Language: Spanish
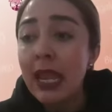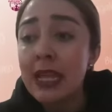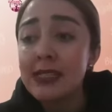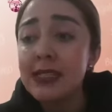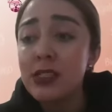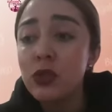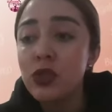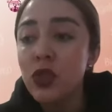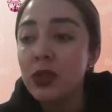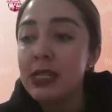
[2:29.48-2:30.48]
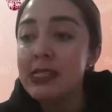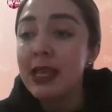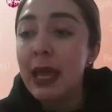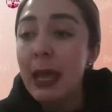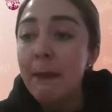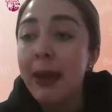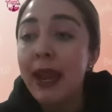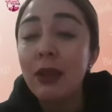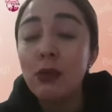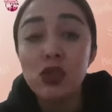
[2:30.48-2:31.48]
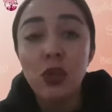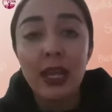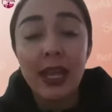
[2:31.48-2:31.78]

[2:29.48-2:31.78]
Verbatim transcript: las instrucciones para el uso de